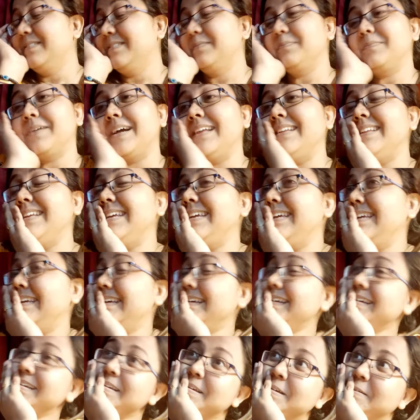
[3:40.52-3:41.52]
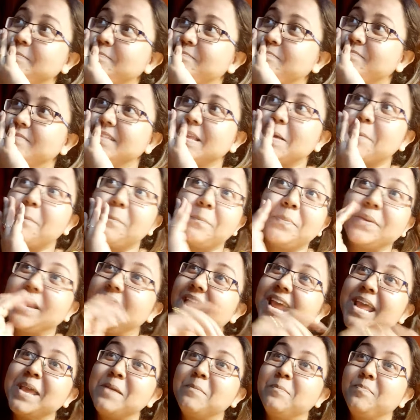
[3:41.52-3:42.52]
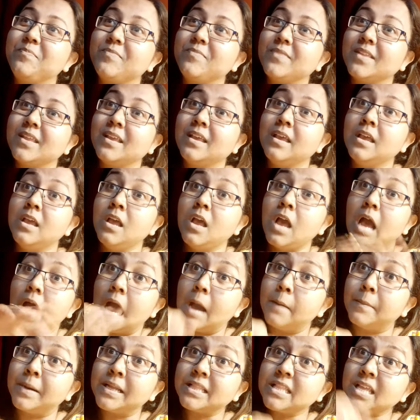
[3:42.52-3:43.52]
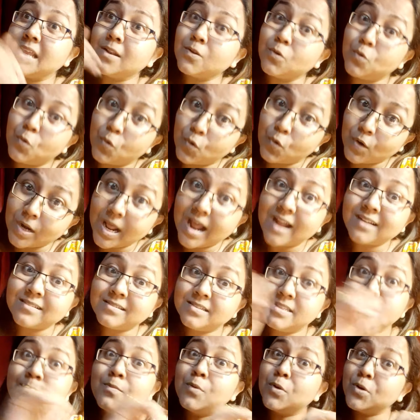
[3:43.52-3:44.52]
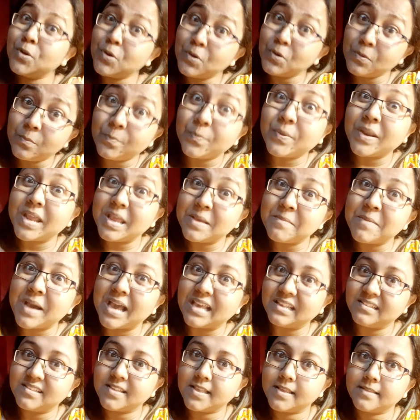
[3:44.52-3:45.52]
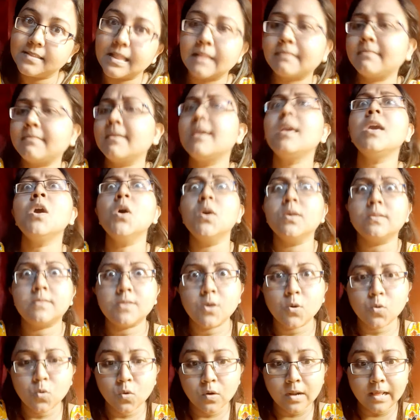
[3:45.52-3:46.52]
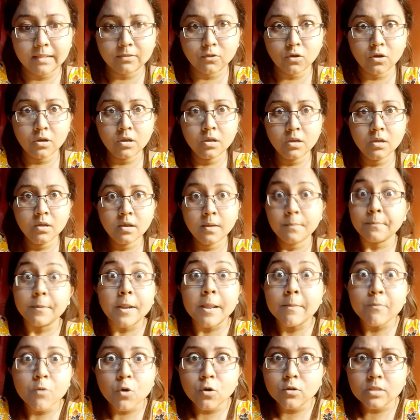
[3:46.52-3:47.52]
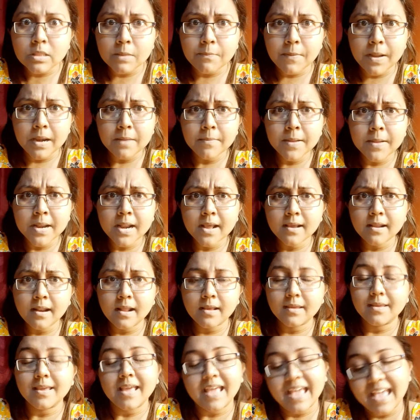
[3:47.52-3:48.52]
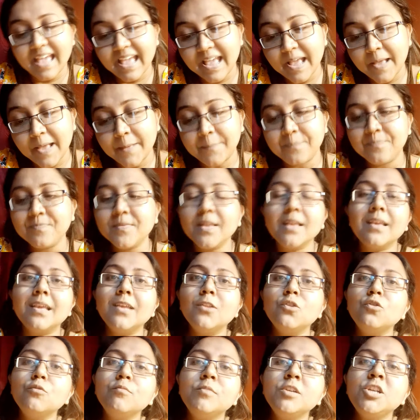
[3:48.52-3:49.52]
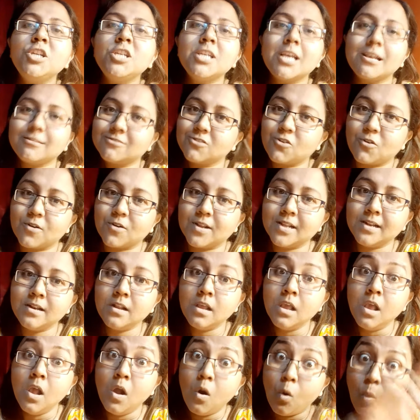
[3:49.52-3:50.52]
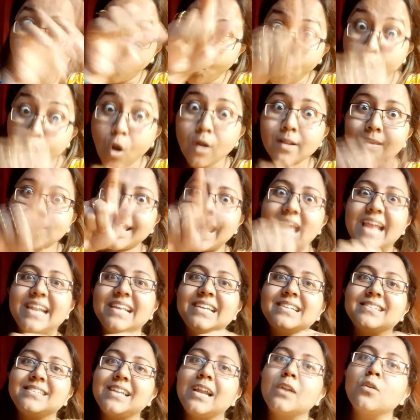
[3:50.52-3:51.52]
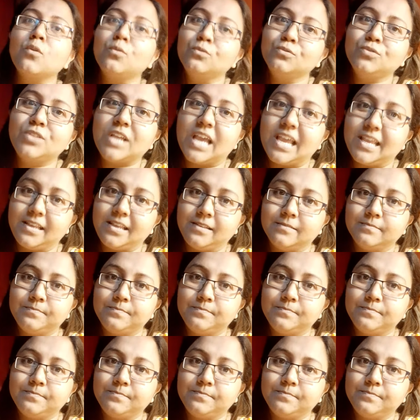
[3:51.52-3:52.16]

মানে প্রেম আমাদের ঘোড়ার জীবনেও প্রেম আইছে তাতে কি হয়েছে ও ঘোড়া তো প্রেম করতে পারবে না নাকি হ্যাঁ কিন্তু বিশ্বাস করেন ওর ক্যারেক্টার অনুযায়ী